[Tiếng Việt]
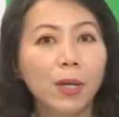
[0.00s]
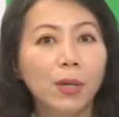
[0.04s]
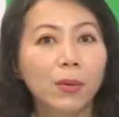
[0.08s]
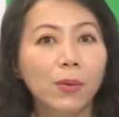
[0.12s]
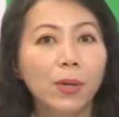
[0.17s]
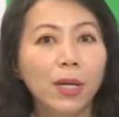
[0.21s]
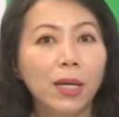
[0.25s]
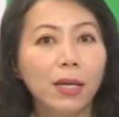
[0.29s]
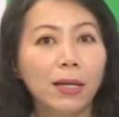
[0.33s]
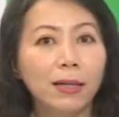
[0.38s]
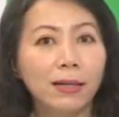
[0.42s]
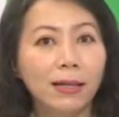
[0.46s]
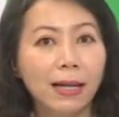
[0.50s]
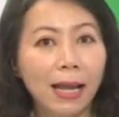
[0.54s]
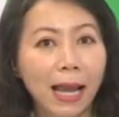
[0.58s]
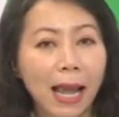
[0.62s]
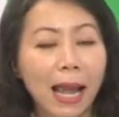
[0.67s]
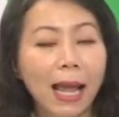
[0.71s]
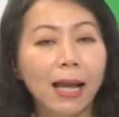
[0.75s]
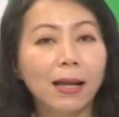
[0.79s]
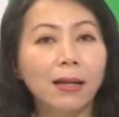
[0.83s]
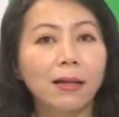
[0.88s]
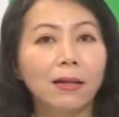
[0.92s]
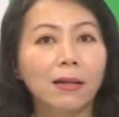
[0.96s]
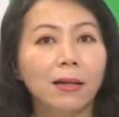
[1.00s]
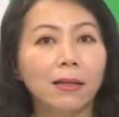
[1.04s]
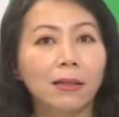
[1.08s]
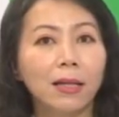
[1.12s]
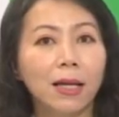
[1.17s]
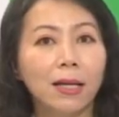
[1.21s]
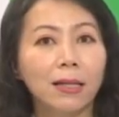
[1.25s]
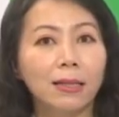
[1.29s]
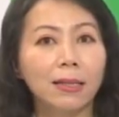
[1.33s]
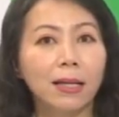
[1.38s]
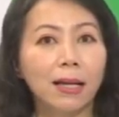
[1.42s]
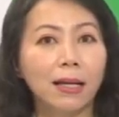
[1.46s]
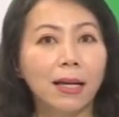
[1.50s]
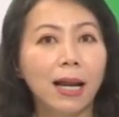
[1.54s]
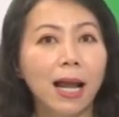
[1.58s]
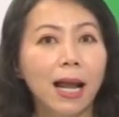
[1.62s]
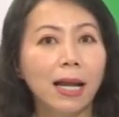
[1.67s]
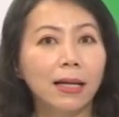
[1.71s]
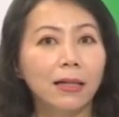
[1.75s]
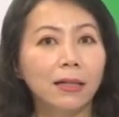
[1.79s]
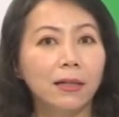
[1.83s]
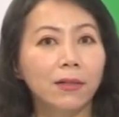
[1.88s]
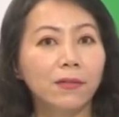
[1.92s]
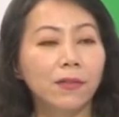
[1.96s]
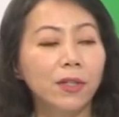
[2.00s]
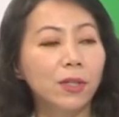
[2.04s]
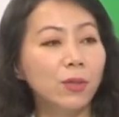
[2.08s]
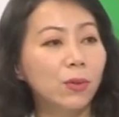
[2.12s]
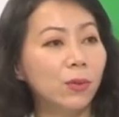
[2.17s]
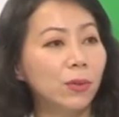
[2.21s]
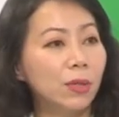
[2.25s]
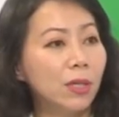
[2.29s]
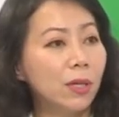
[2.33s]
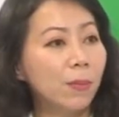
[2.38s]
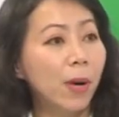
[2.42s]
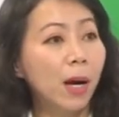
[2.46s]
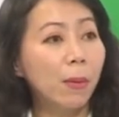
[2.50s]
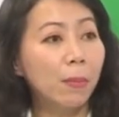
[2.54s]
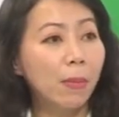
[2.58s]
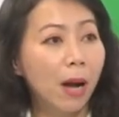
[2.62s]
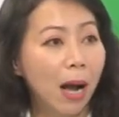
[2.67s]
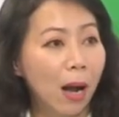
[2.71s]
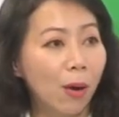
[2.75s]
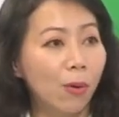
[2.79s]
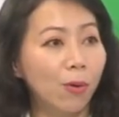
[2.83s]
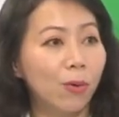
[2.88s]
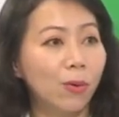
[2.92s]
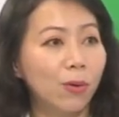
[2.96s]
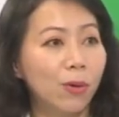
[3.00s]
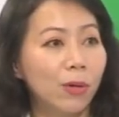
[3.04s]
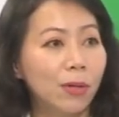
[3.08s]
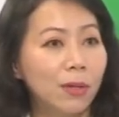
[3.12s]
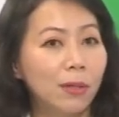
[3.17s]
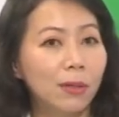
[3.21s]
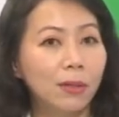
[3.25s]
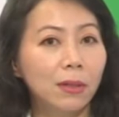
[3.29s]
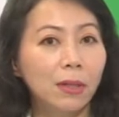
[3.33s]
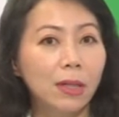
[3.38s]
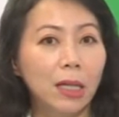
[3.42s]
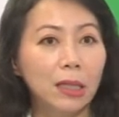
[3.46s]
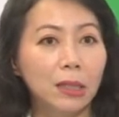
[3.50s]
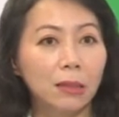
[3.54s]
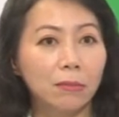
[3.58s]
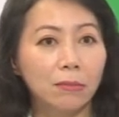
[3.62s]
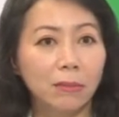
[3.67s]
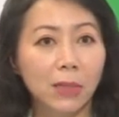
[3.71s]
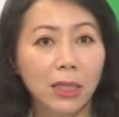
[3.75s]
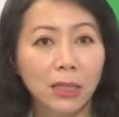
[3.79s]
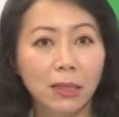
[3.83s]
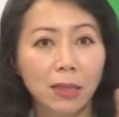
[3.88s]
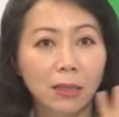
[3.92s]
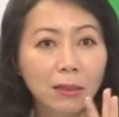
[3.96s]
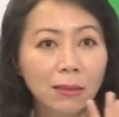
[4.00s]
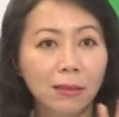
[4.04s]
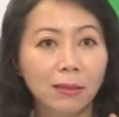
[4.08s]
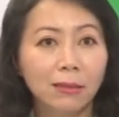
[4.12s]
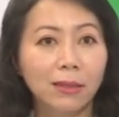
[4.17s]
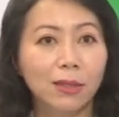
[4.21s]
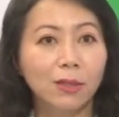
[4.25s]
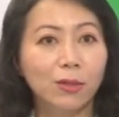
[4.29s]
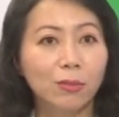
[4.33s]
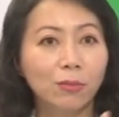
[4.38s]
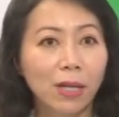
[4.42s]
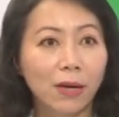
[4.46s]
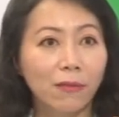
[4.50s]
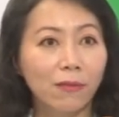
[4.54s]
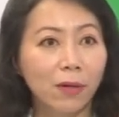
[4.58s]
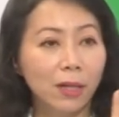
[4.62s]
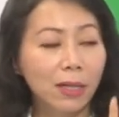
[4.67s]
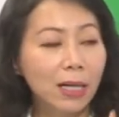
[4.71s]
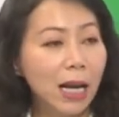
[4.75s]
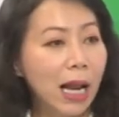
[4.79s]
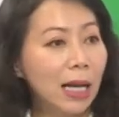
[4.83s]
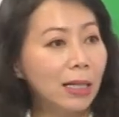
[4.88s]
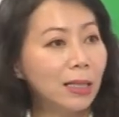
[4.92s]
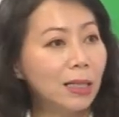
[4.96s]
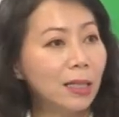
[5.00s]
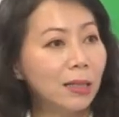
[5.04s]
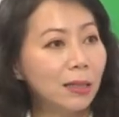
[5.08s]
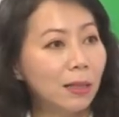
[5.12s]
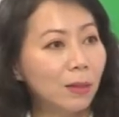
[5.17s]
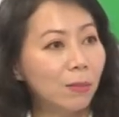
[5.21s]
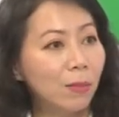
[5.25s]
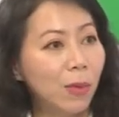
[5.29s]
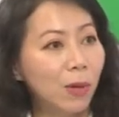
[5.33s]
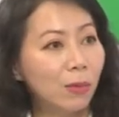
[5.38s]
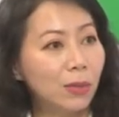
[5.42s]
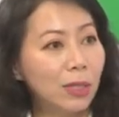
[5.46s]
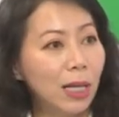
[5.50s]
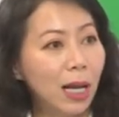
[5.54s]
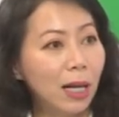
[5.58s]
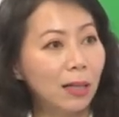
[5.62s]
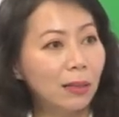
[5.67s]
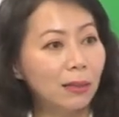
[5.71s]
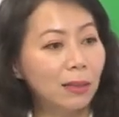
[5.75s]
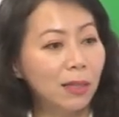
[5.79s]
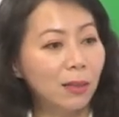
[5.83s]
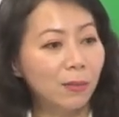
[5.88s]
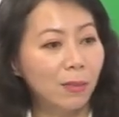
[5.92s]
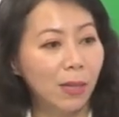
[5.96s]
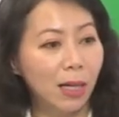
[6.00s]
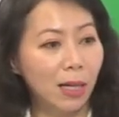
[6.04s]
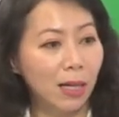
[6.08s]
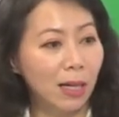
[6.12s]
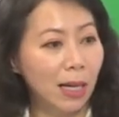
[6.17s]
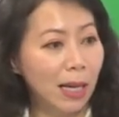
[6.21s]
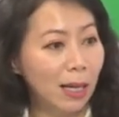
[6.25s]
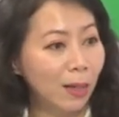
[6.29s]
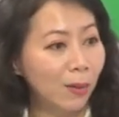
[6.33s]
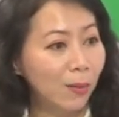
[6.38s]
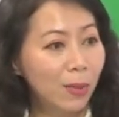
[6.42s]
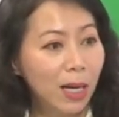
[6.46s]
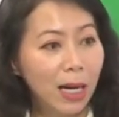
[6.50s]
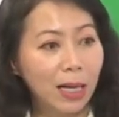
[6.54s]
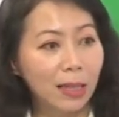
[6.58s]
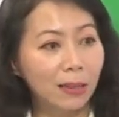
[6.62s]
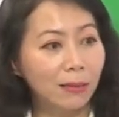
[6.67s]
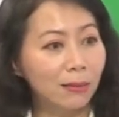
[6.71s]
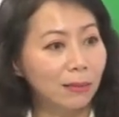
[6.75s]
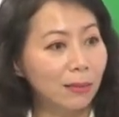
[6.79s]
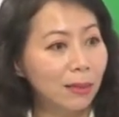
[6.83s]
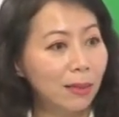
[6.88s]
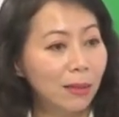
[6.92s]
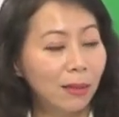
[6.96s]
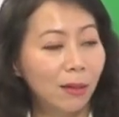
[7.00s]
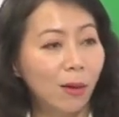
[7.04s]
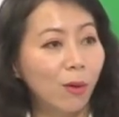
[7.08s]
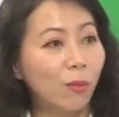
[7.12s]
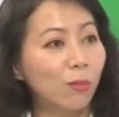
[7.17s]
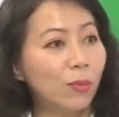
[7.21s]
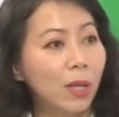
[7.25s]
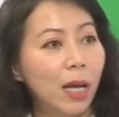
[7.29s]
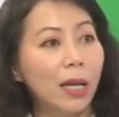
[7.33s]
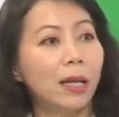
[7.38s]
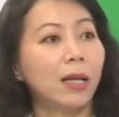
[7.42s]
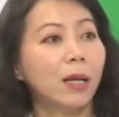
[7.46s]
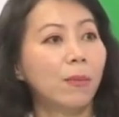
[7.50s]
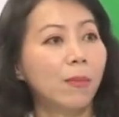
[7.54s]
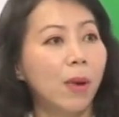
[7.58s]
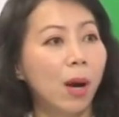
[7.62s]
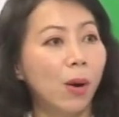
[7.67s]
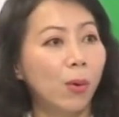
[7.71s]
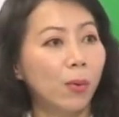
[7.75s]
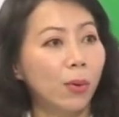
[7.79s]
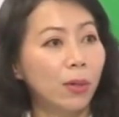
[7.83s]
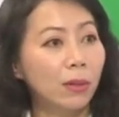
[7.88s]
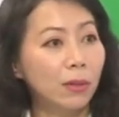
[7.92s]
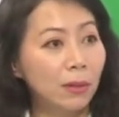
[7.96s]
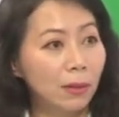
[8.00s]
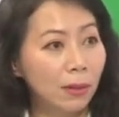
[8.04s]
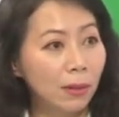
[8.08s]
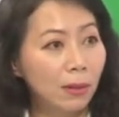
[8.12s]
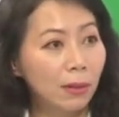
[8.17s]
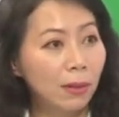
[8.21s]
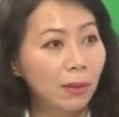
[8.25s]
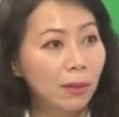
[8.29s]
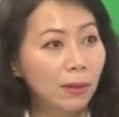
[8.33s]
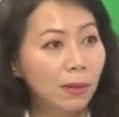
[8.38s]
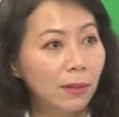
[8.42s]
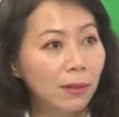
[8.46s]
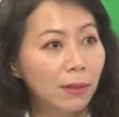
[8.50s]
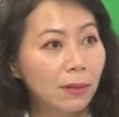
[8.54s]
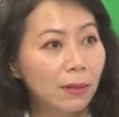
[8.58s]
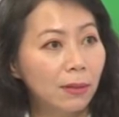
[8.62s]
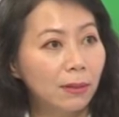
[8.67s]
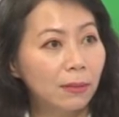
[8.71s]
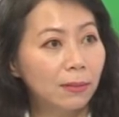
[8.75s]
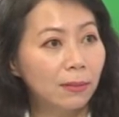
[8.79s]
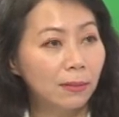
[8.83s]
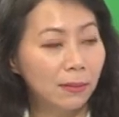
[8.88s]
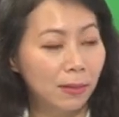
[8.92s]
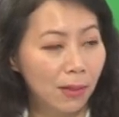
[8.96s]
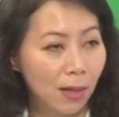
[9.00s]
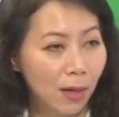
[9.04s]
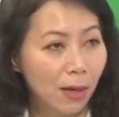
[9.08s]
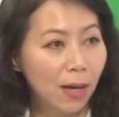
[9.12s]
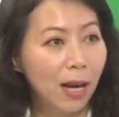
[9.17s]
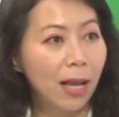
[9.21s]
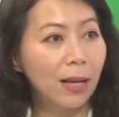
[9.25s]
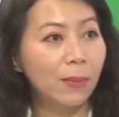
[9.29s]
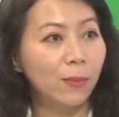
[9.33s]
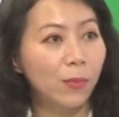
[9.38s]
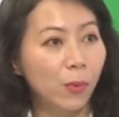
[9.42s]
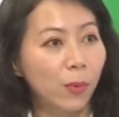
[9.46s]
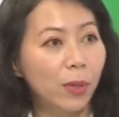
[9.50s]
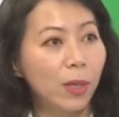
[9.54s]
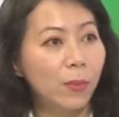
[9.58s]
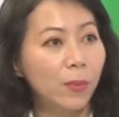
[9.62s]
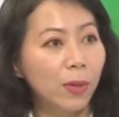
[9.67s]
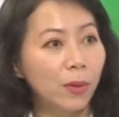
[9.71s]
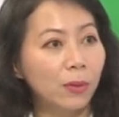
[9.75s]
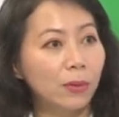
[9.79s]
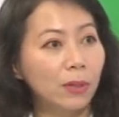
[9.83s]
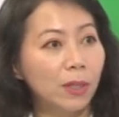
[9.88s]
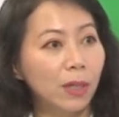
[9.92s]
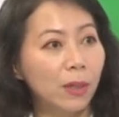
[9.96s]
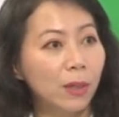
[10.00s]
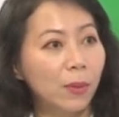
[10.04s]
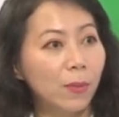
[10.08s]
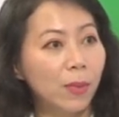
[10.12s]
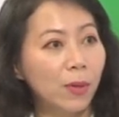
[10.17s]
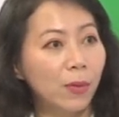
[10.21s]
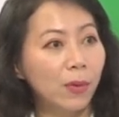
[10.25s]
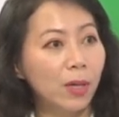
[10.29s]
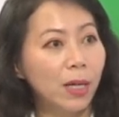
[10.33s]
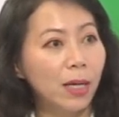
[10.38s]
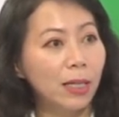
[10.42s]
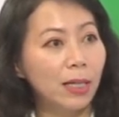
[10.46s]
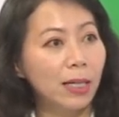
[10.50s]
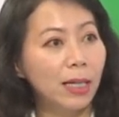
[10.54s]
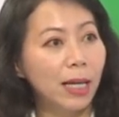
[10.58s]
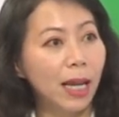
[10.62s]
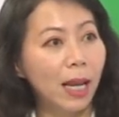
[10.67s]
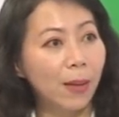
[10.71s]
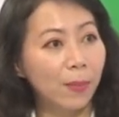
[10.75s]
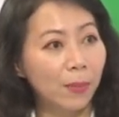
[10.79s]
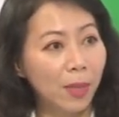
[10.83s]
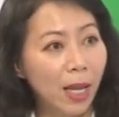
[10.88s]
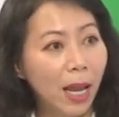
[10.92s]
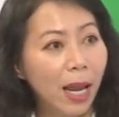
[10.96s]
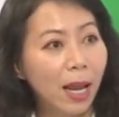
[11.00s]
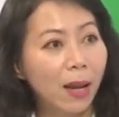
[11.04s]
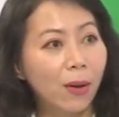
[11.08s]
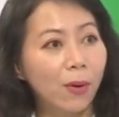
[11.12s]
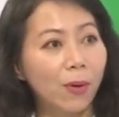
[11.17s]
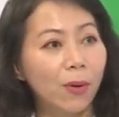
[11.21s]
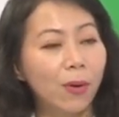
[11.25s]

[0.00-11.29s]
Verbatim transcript: hiện khác có thể xảy ra nữa ví dụ như mất màu ừ. tức là bình thường thì chúng ta vẫn đang nhìn được màu sắc nhưng mà ngày hôm nay tự nhiên không thấy cái màu đó nữa yeah. Dạ. đó là một cái biểu những cái biểu hiện đi kèm theo